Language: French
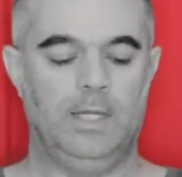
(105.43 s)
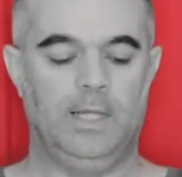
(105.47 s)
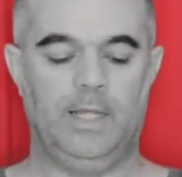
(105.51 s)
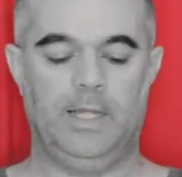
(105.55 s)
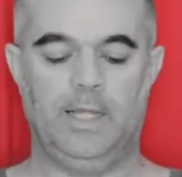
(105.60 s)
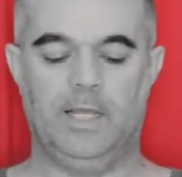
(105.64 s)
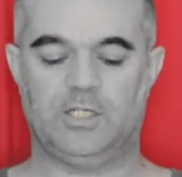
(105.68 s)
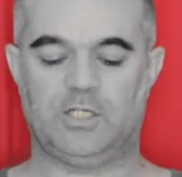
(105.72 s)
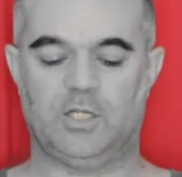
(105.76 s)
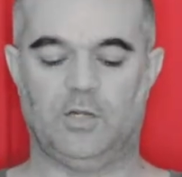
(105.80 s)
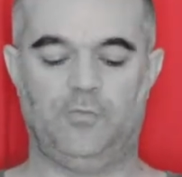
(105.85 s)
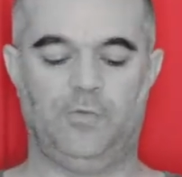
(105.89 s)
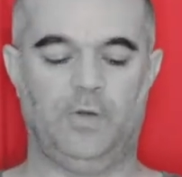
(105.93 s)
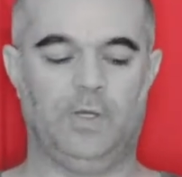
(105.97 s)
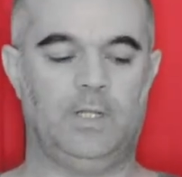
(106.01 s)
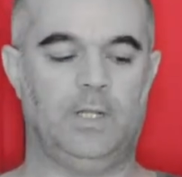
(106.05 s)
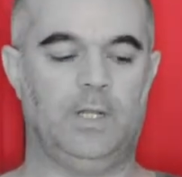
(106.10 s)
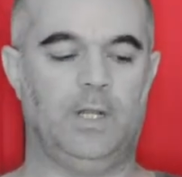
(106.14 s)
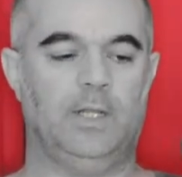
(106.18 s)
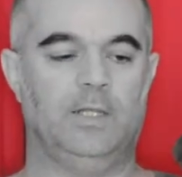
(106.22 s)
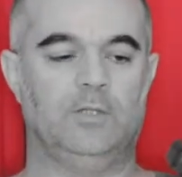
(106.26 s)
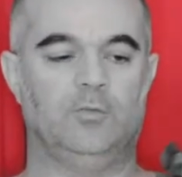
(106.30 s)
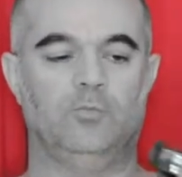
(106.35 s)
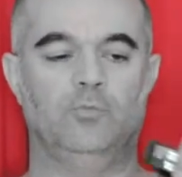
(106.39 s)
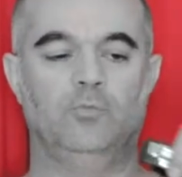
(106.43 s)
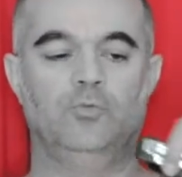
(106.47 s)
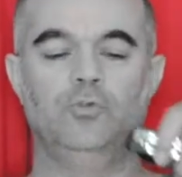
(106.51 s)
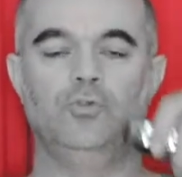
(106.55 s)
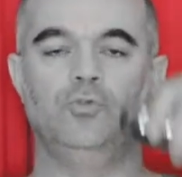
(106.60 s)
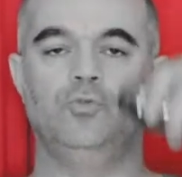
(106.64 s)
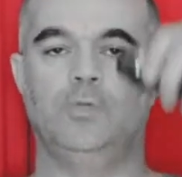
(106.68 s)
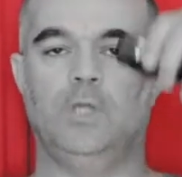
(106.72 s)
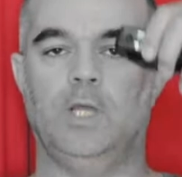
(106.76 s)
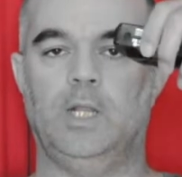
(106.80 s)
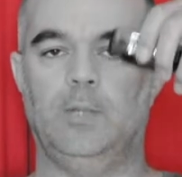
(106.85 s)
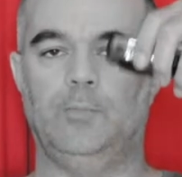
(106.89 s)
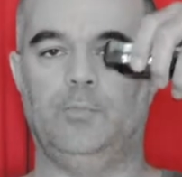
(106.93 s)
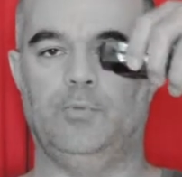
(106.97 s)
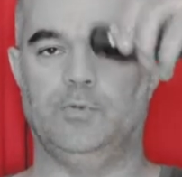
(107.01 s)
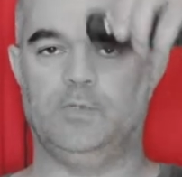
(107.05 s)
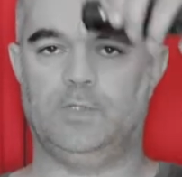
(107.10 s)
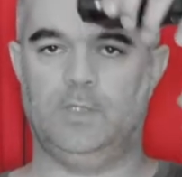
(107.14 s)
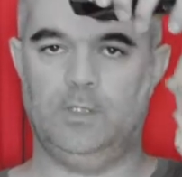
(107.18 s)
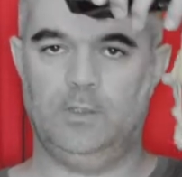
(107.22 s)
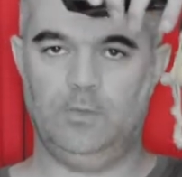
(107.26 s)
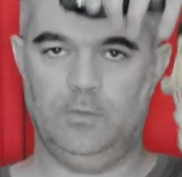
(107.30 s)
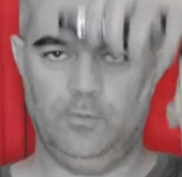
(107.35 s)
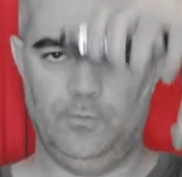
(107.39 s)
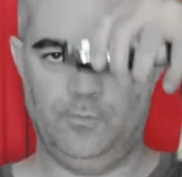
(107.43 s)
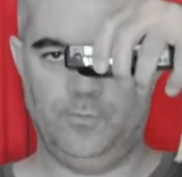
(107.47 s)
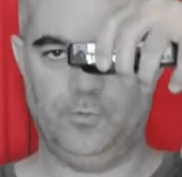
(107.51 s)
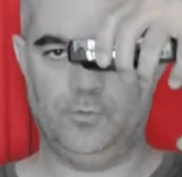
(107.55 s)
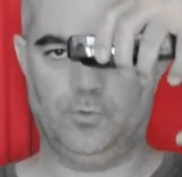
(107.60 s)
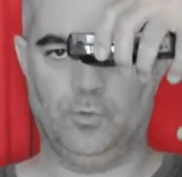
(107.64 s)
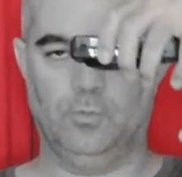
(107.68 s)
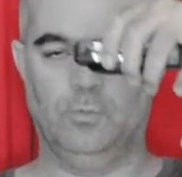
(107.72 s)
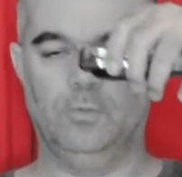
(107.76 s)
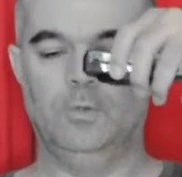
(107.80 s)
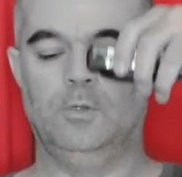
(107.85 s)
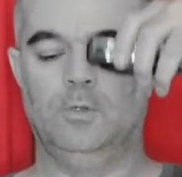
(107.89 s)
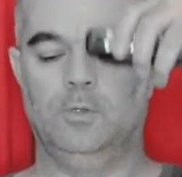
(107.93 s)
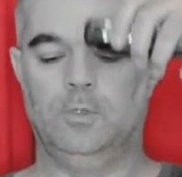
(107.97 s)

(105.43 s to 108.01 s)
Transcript: Et à chaque fois que la lettre bouge ou qu'elle est posée, photo.